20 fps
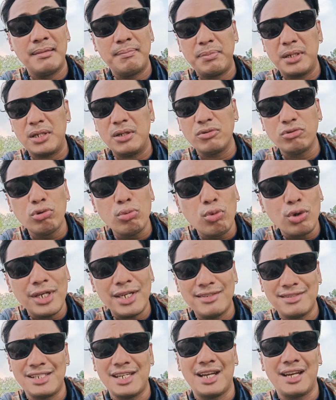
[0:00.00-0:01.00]
Pero
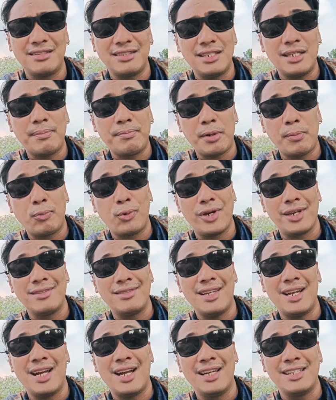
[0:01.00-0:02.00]
dumulas siya kasi
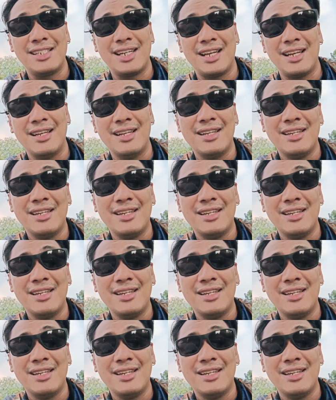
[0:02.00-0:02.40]
napupuwelsa nga siya.